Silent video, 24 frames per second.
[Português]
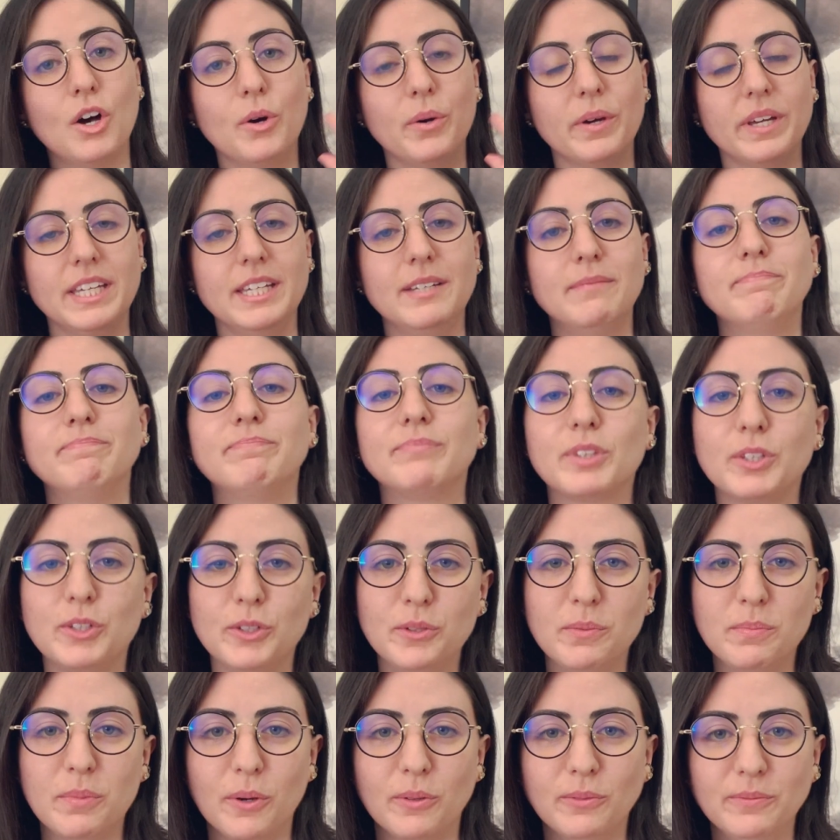Oi,
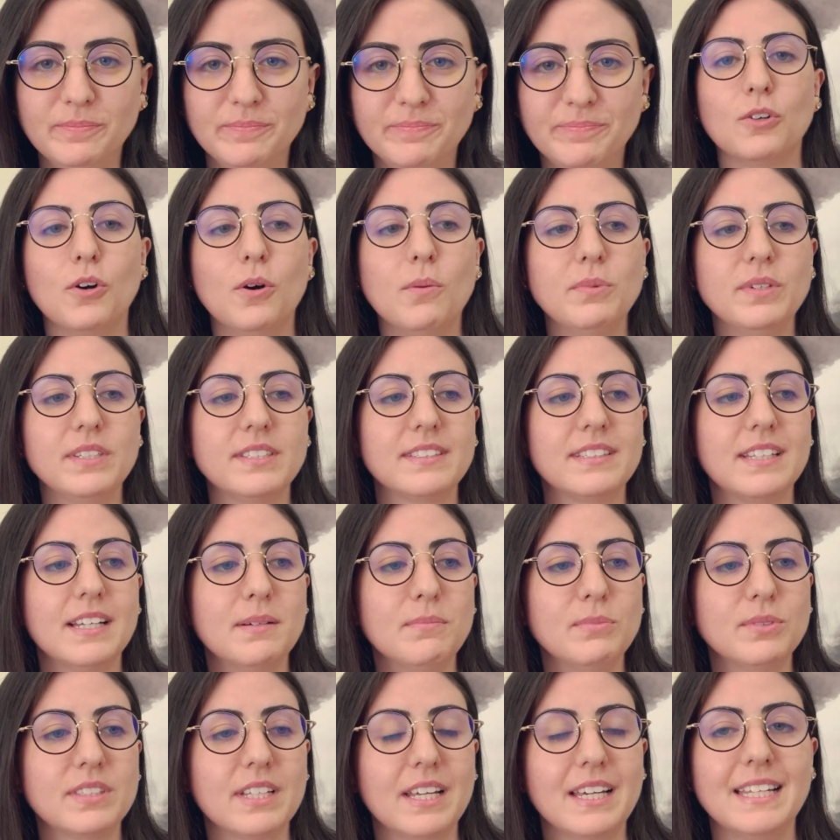tudo bom? Como
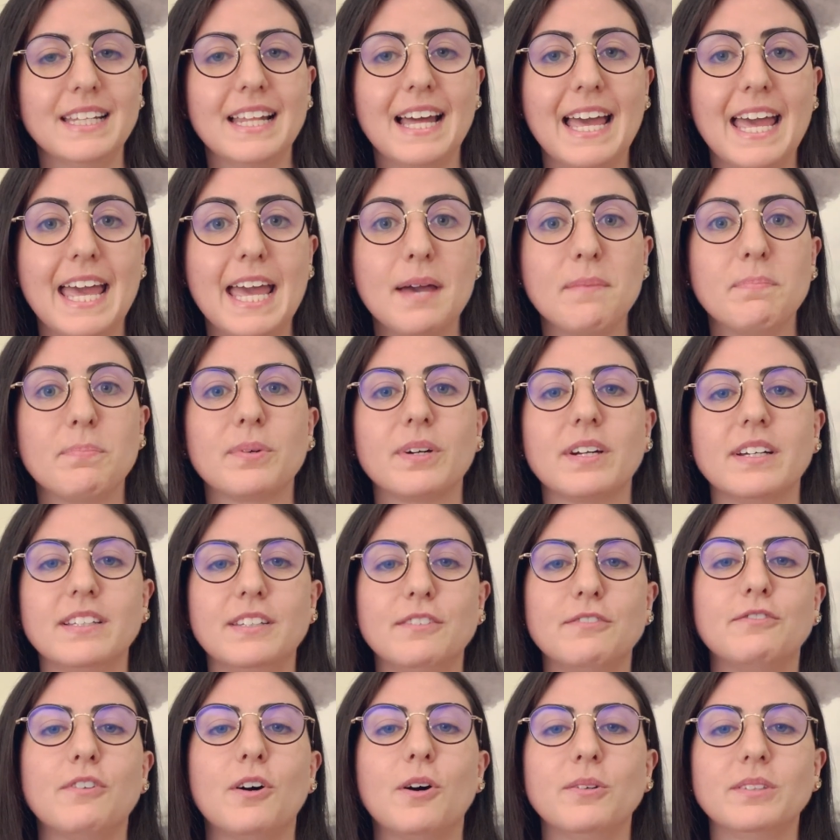estamos aí na época de
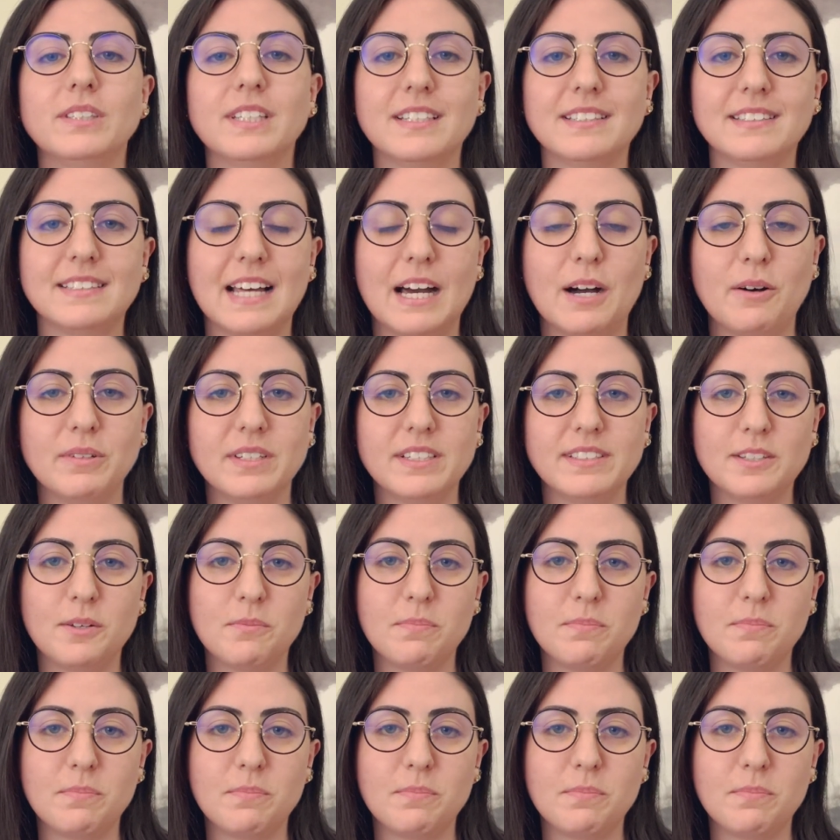volta às aulas,